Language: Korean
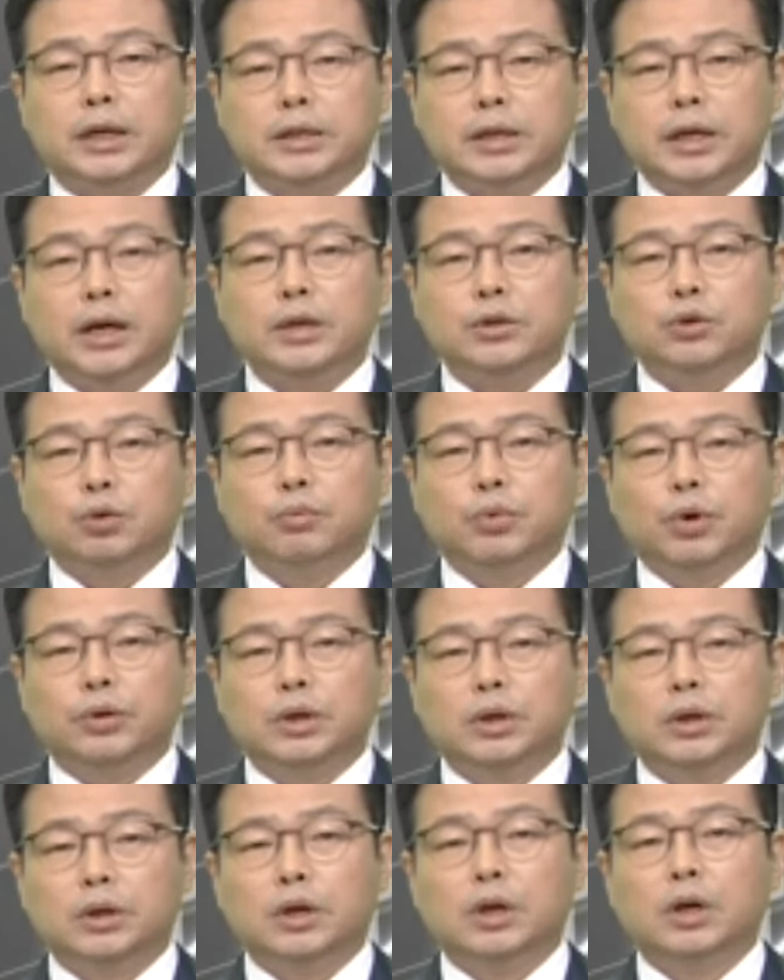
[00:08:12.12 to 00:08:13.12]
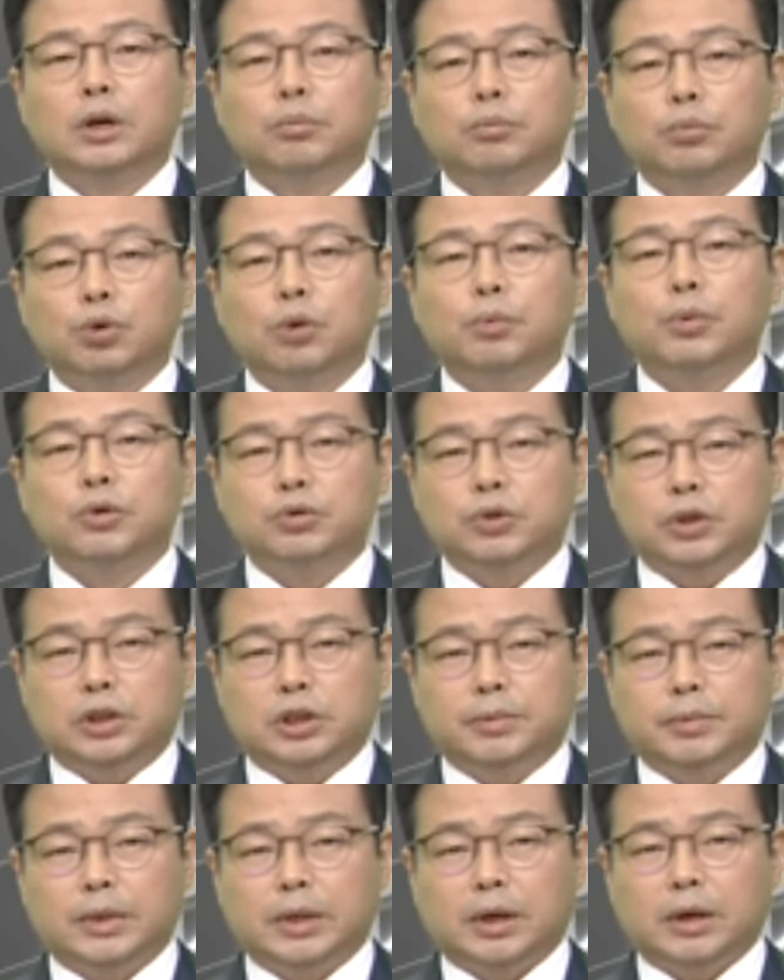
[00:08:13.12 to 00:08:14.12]
자세한 정보를 물어볼 수
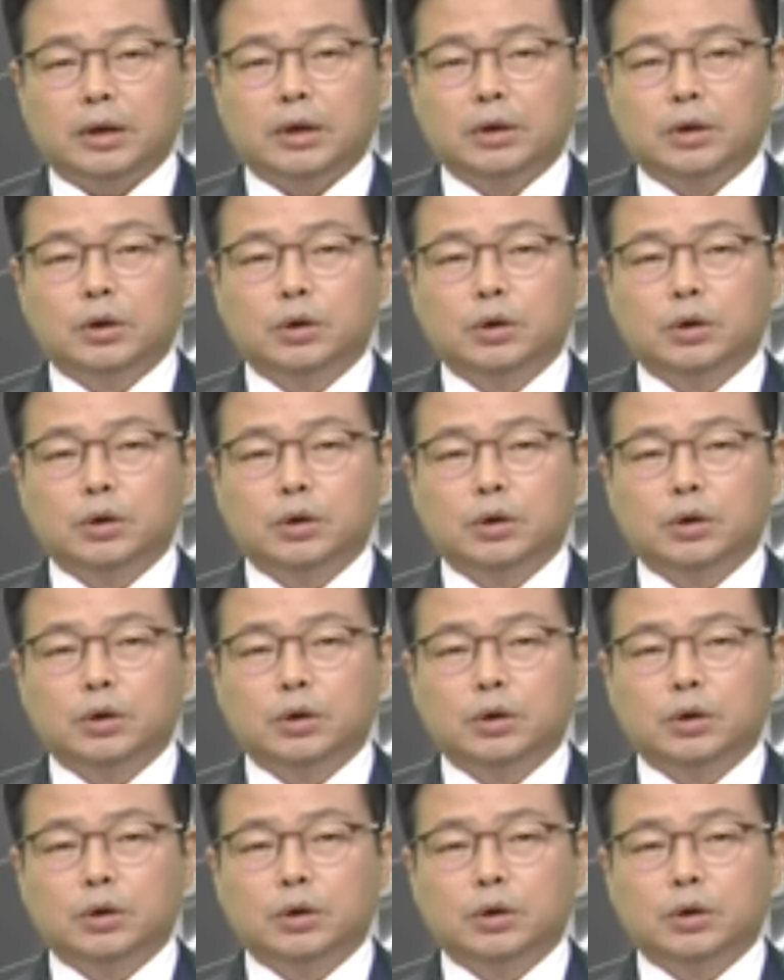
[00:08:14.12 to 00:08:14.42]
있습니다.